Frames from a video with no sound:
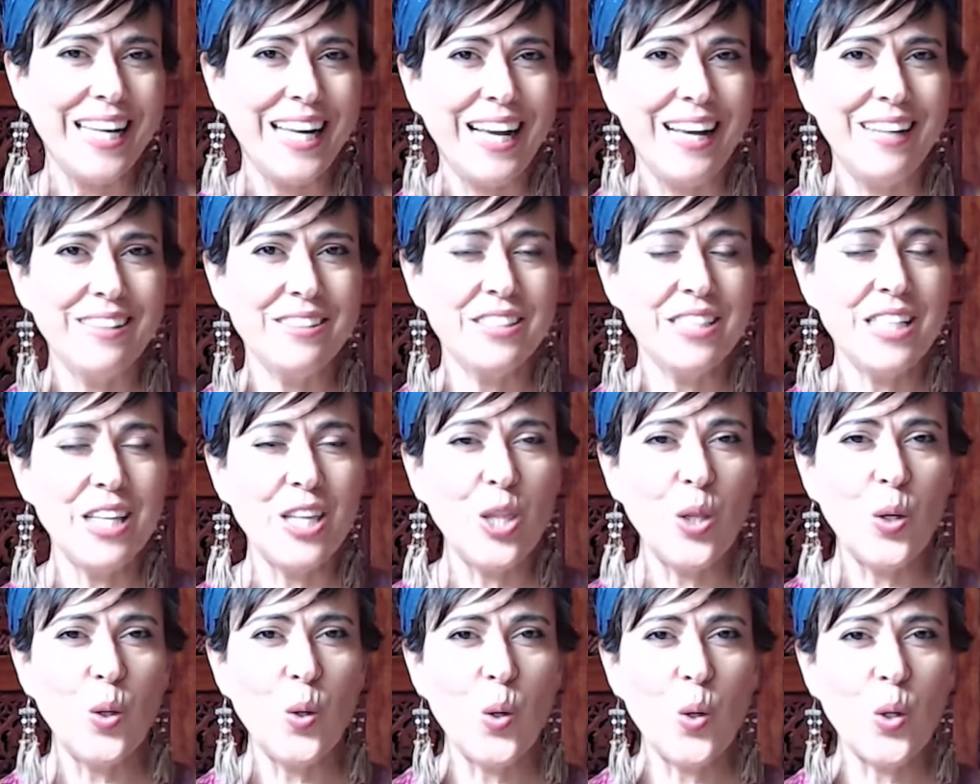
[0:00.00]
ha
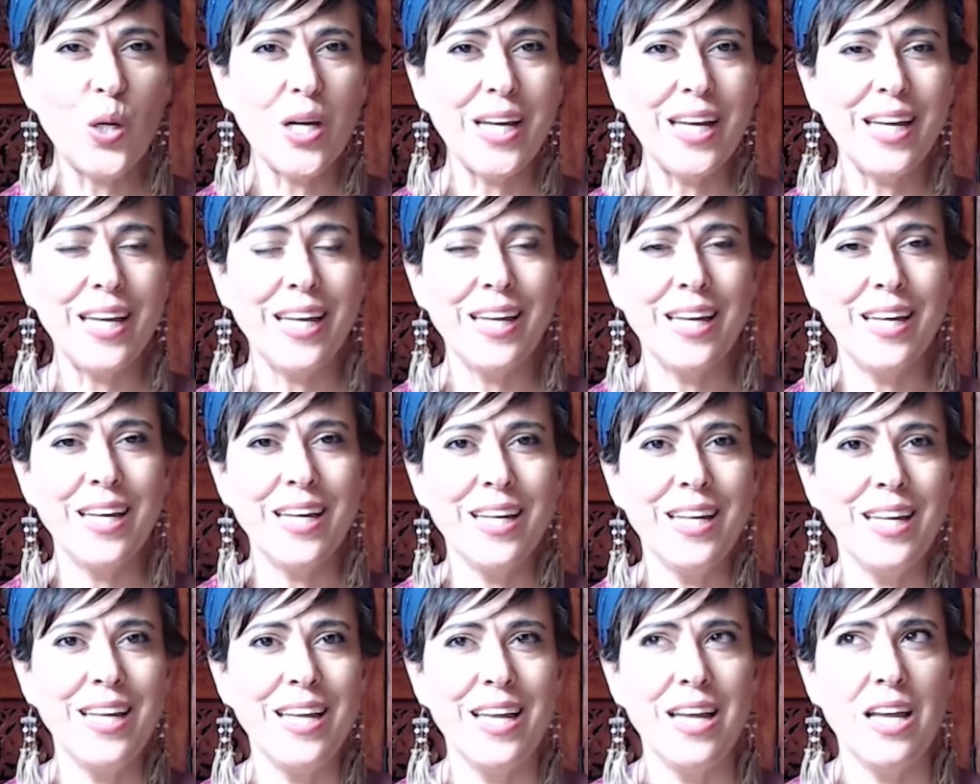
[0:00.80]
sido
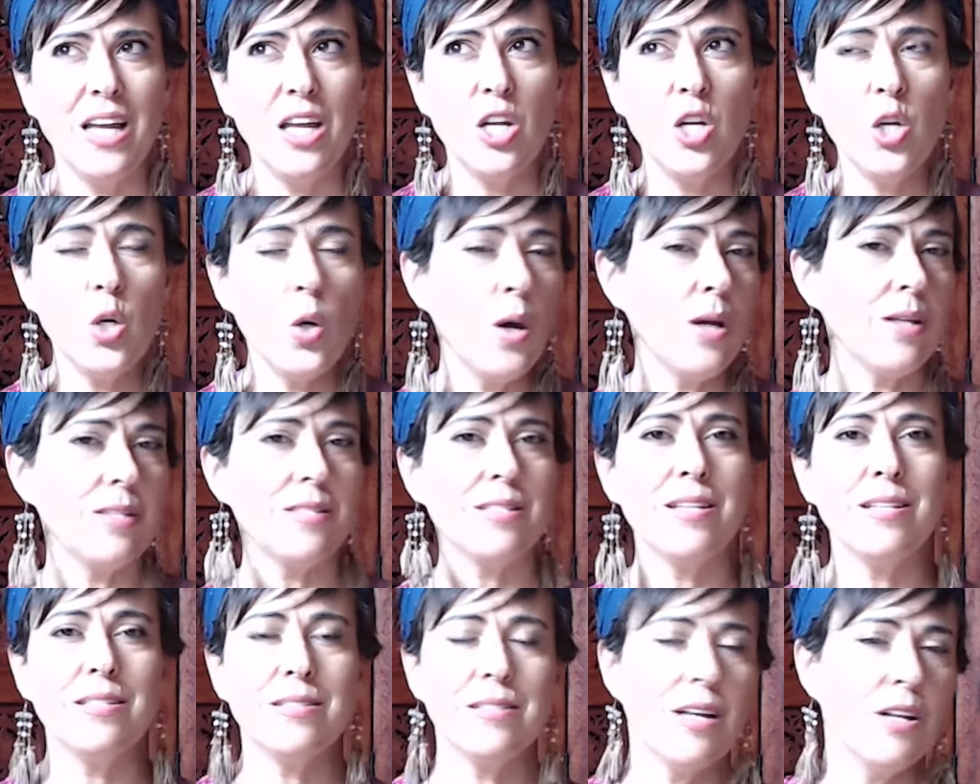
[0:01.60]
que no
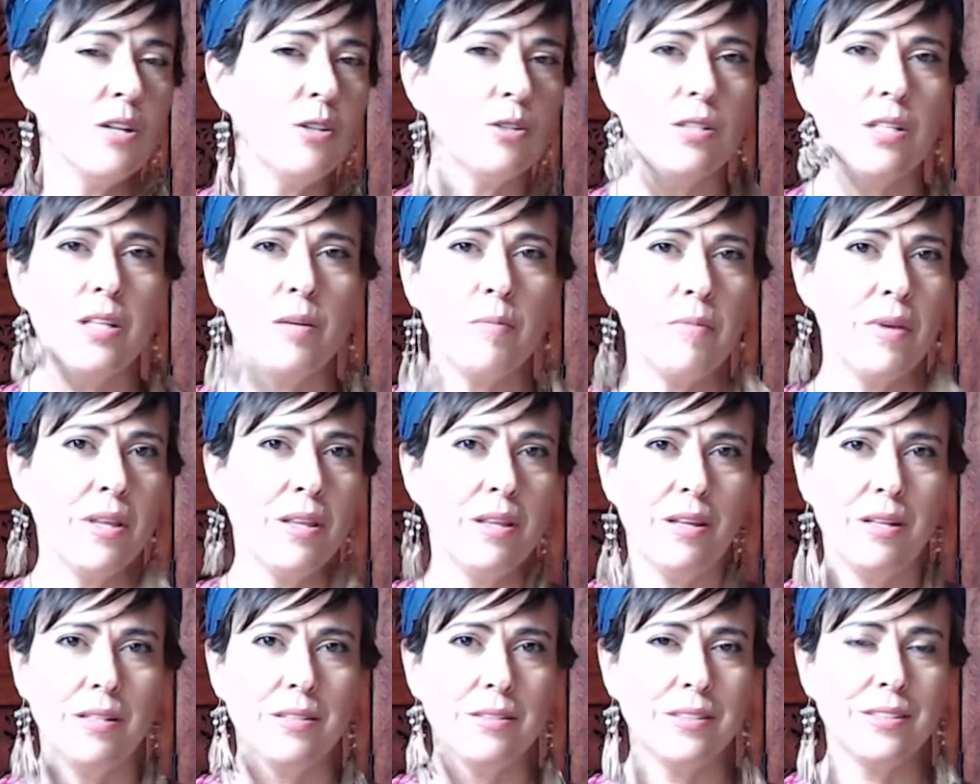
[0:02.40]
existen los
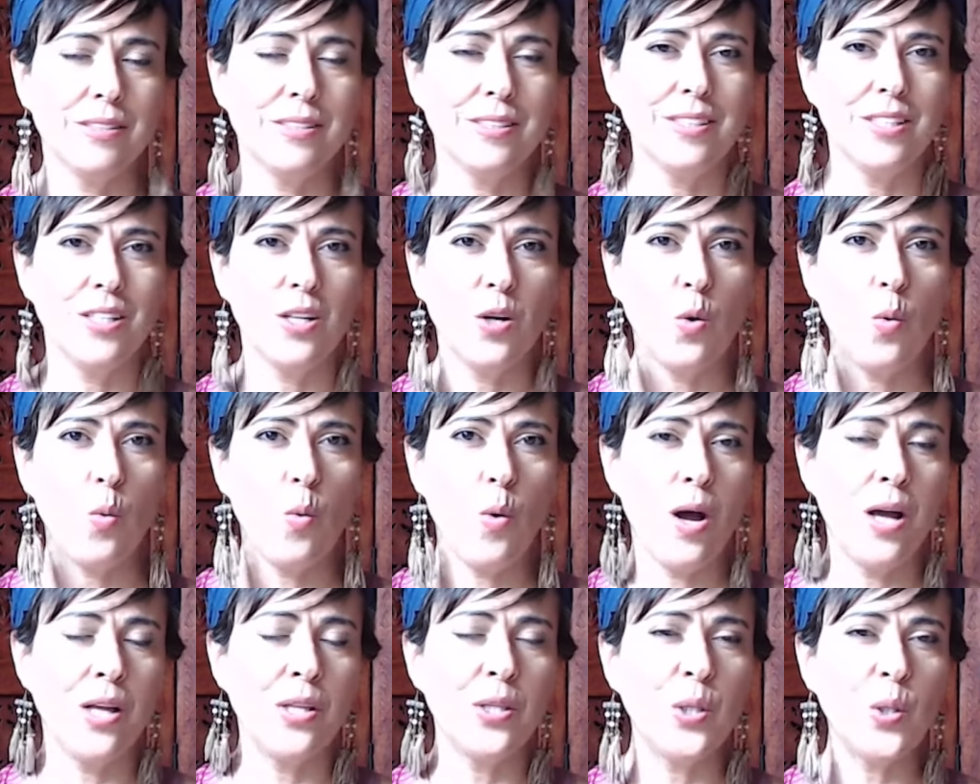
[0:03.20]
límites
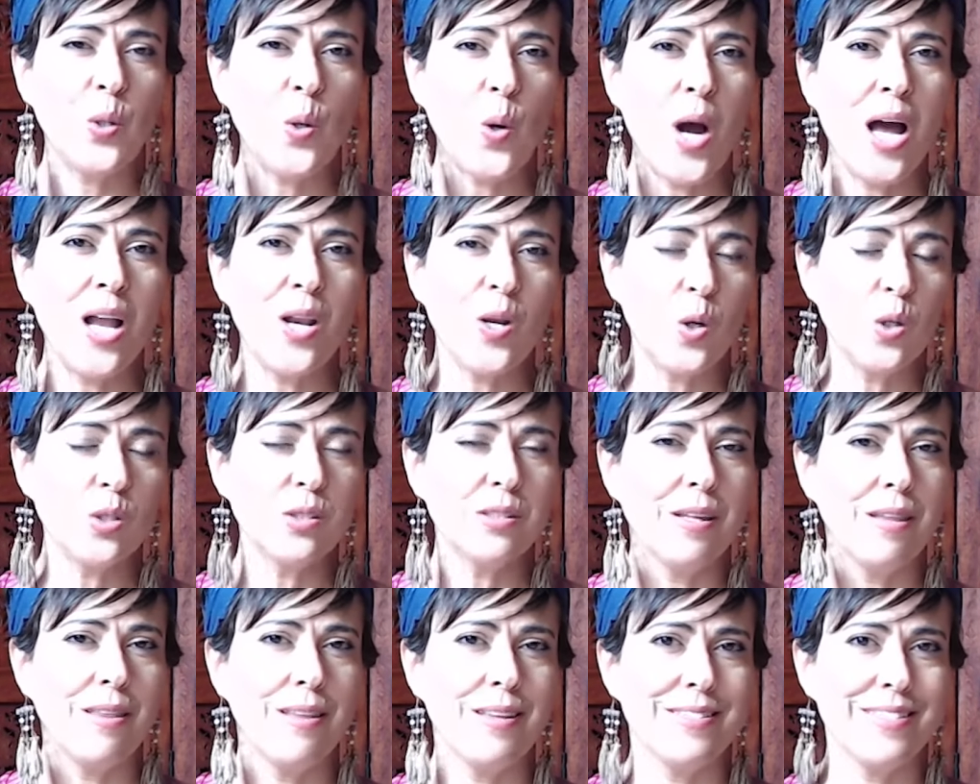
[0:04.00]
cuando algo
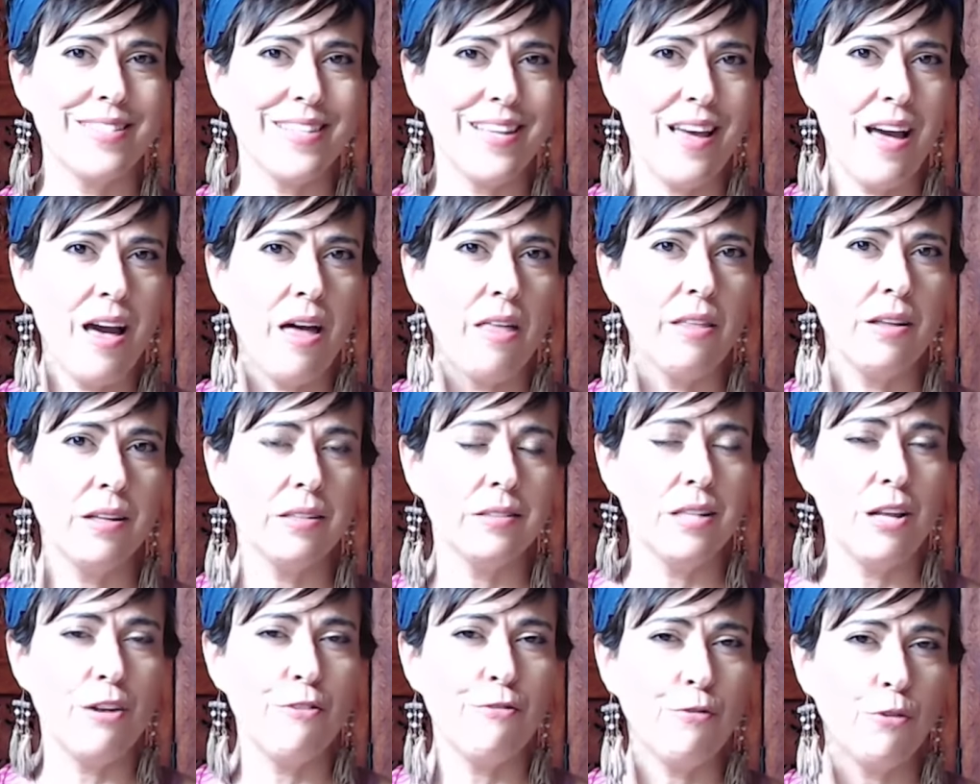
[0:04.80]
se desea
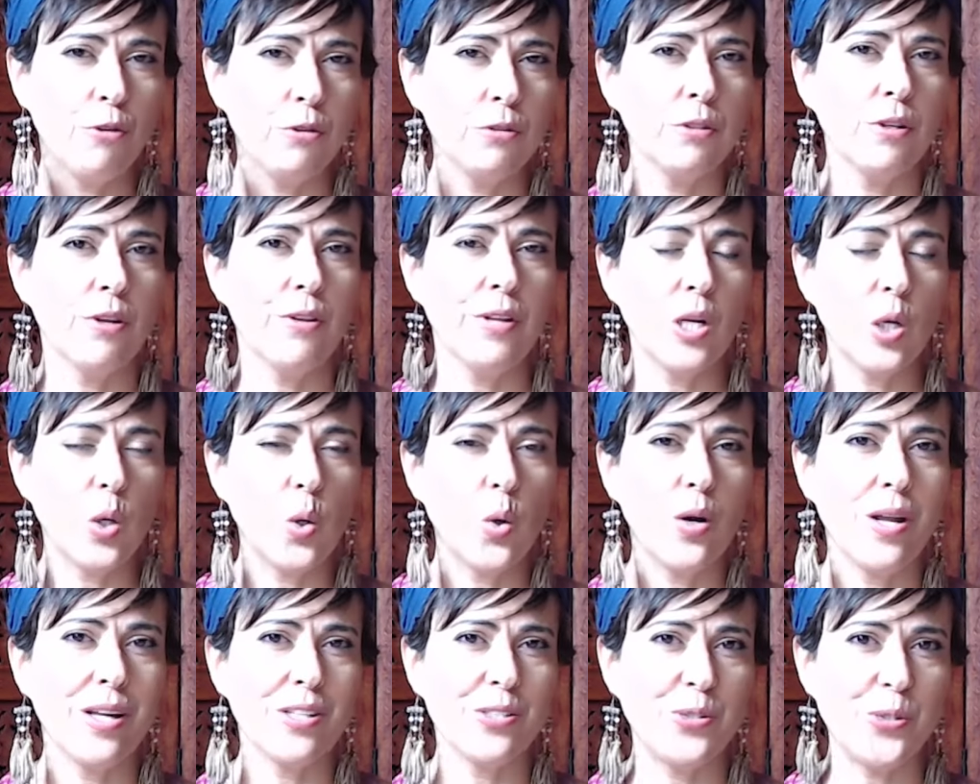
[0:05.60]
desde el fondo del
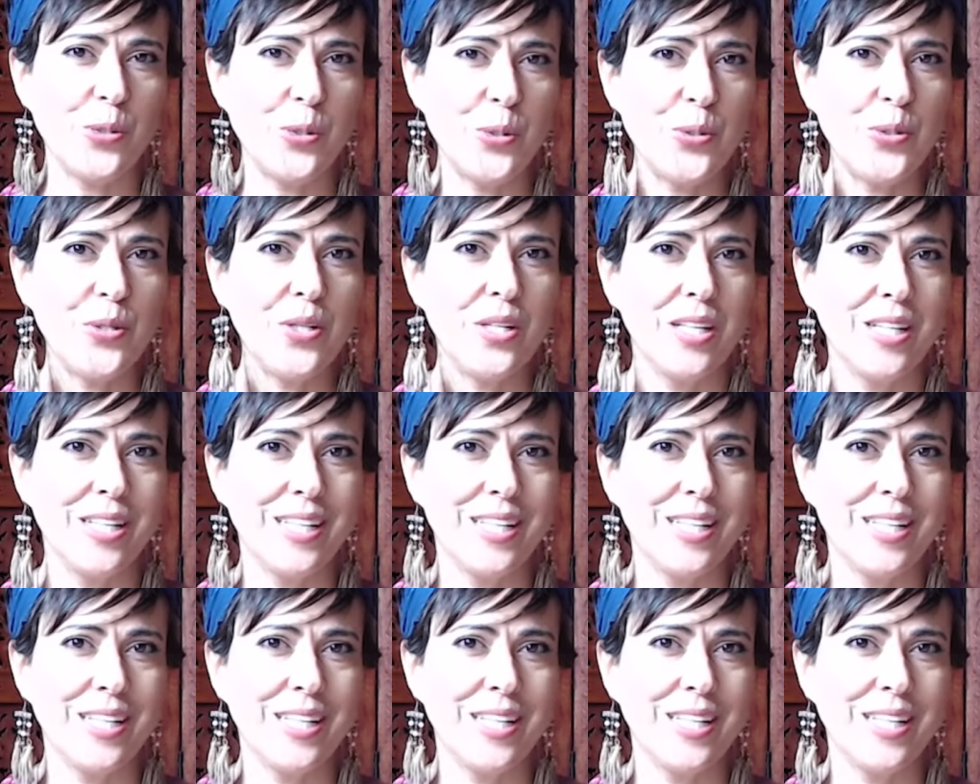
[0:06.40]
corazón